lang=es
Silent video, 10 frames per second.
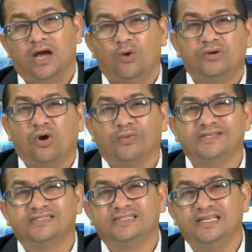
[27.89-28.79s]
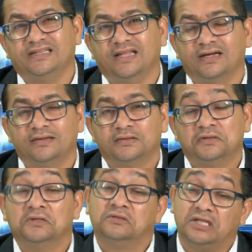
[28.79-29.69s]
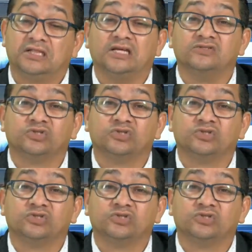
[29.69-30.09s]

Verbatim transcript: a una jovencita de tan